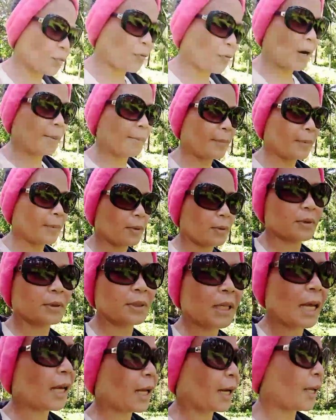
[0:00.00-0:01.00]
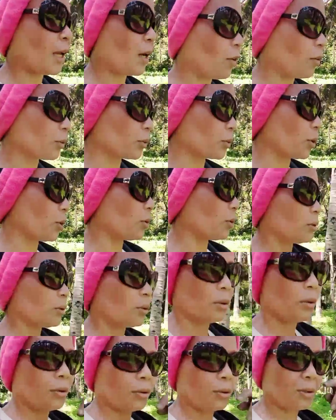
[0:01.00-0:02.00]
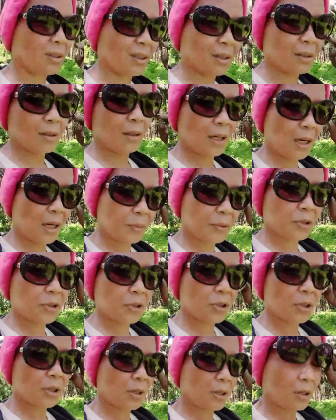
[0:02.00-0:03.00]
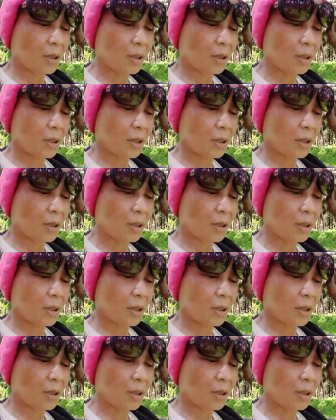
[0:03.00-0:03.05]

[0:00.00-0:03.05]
farm, sa area kong to. Ah, ouch.